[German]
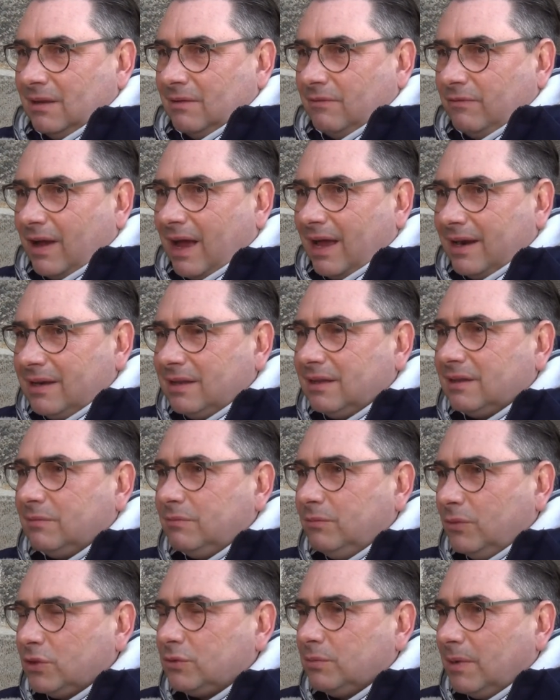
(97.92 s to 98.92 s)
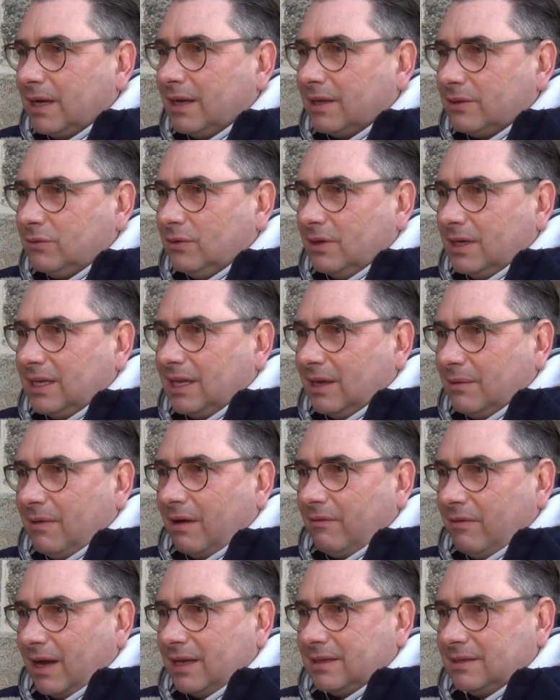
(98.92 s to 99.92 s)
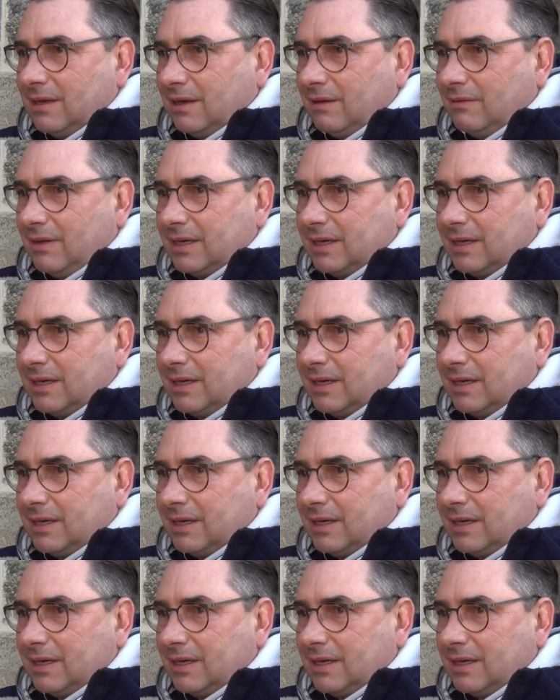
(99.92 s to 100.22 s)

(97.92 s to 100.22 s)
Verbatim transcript: verhandeln muss man natürlich immer weiter.